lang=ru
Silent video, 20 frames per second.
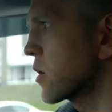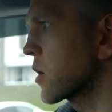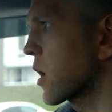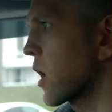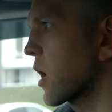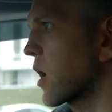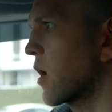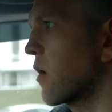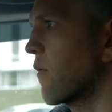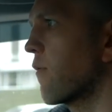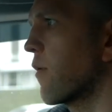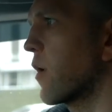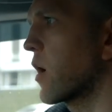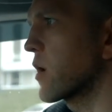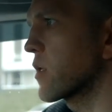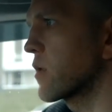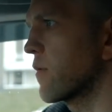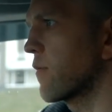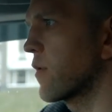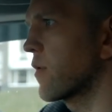как
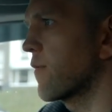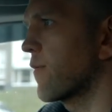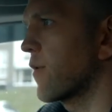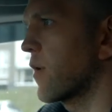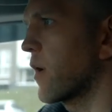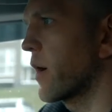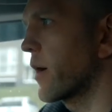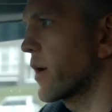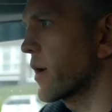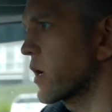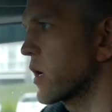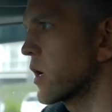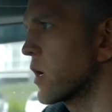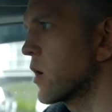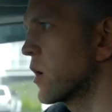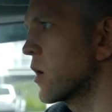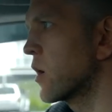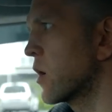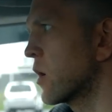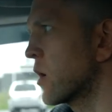Альфарды, Валфайры.
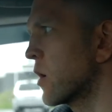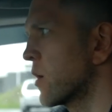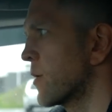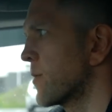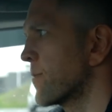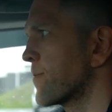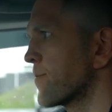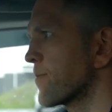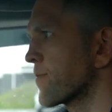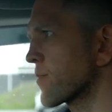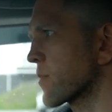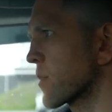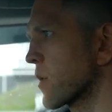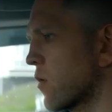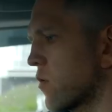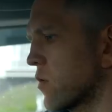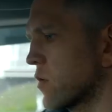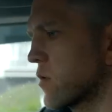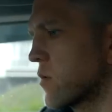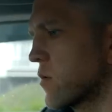
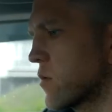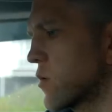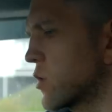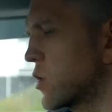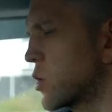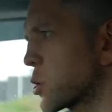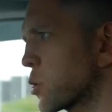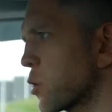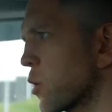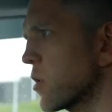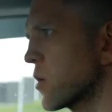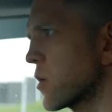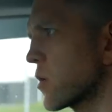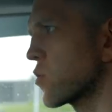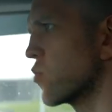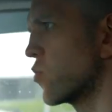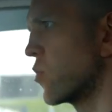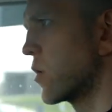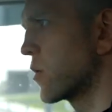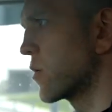Вот тяжелый
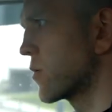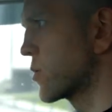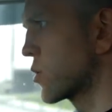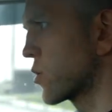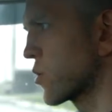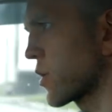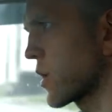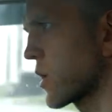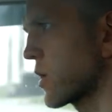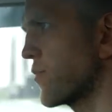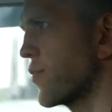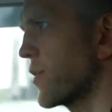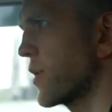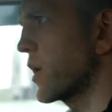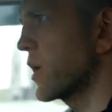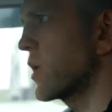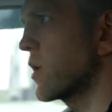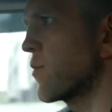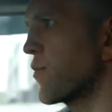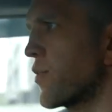руль, все-таки
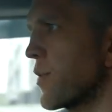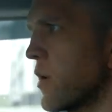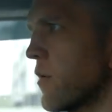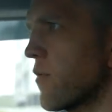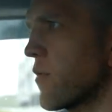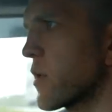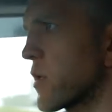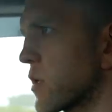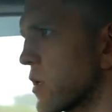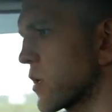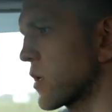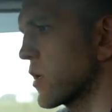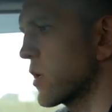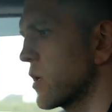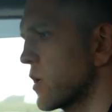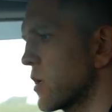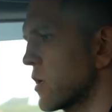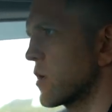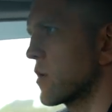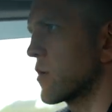передний привод
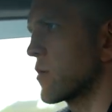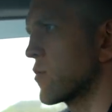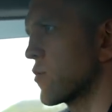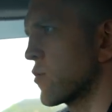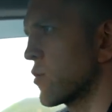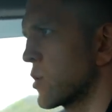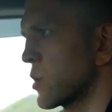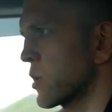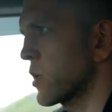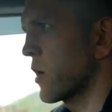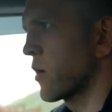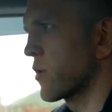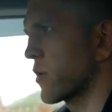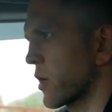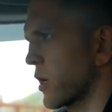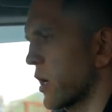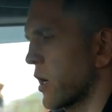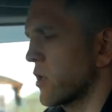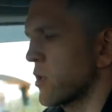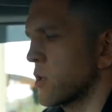и, ну, не знаю,
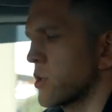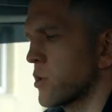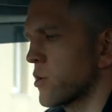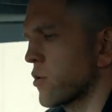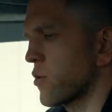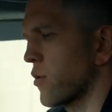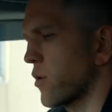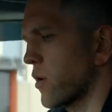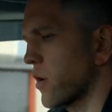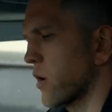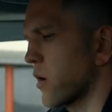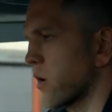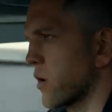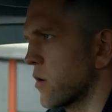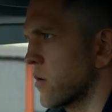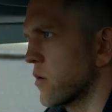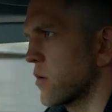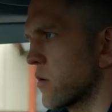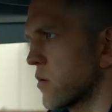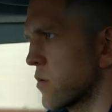такая настройка.
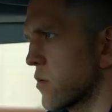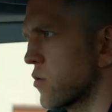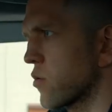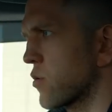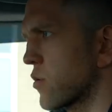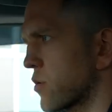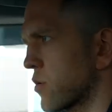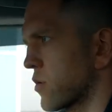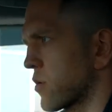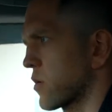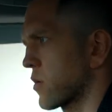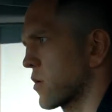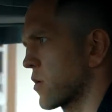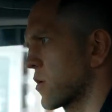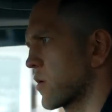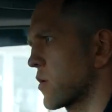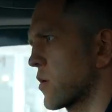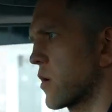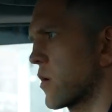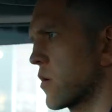Тут,
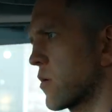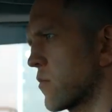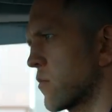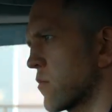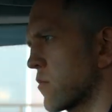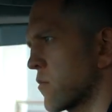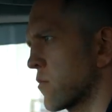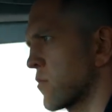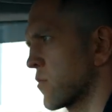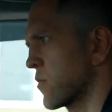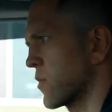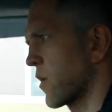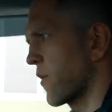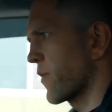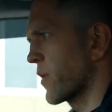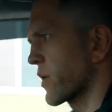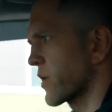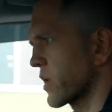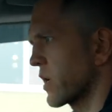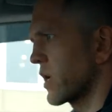э,
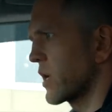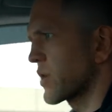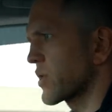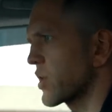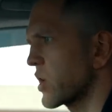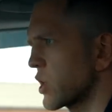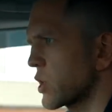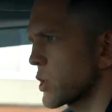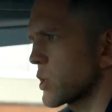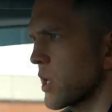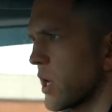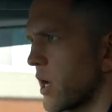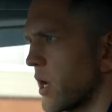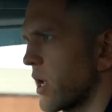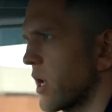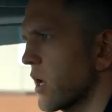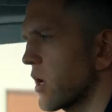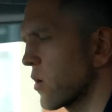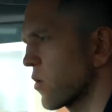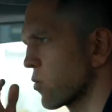наверное, электрическая
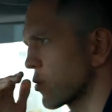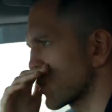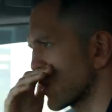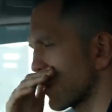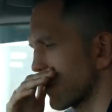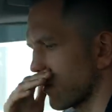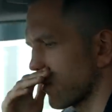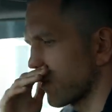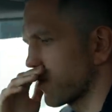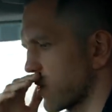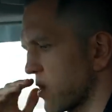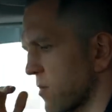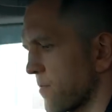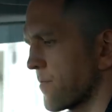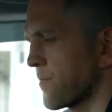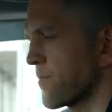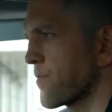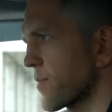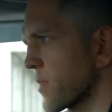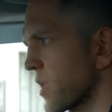рейка уже, в общем,
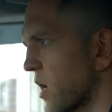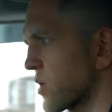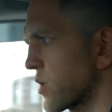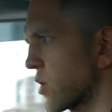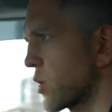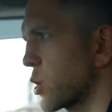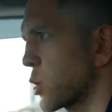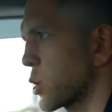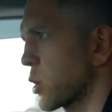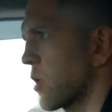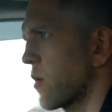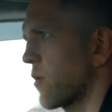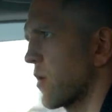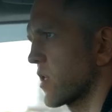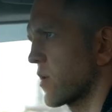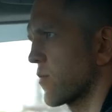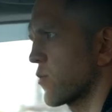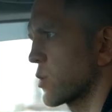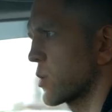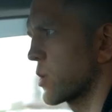как-то
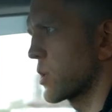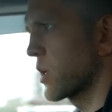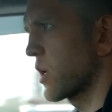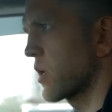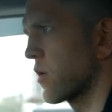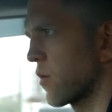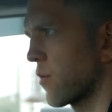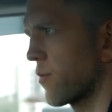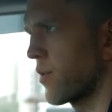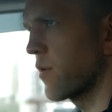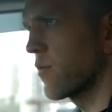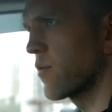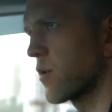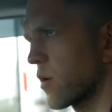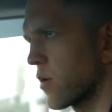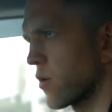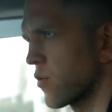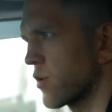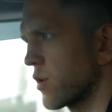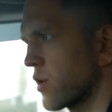тяжеловато после заднего
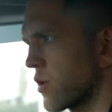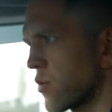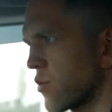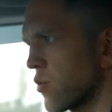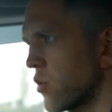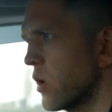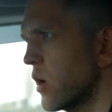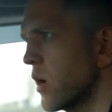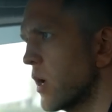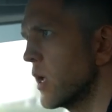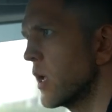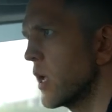привода крутить руль.